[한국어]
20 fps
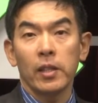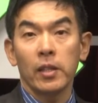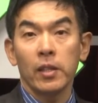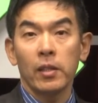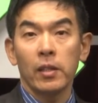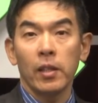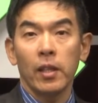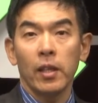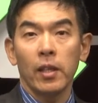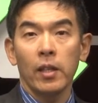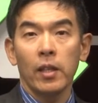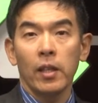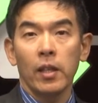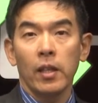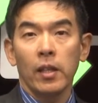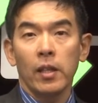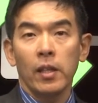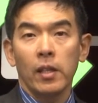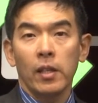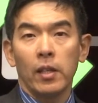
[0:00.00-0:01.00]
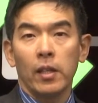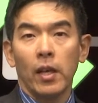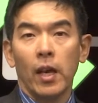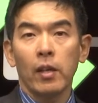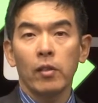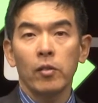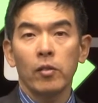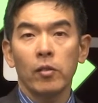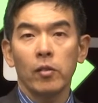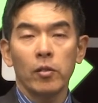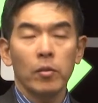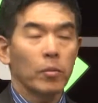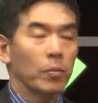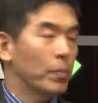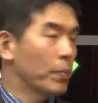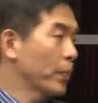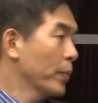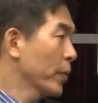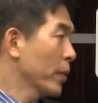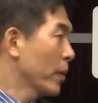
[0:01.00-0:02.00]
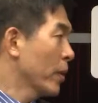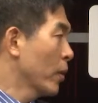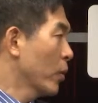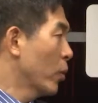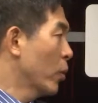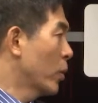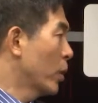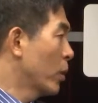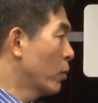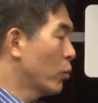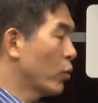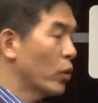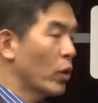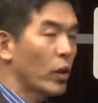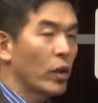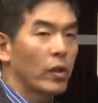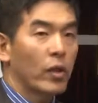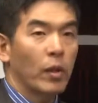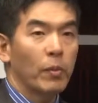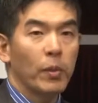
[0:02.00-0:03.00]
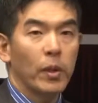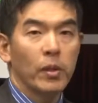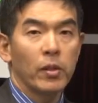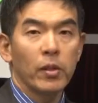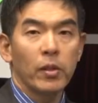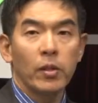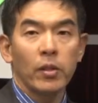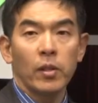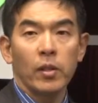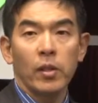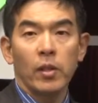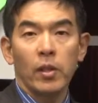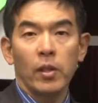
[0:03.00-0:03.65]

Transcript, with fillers: 근데 이 학습 그 손실 누적이 되면은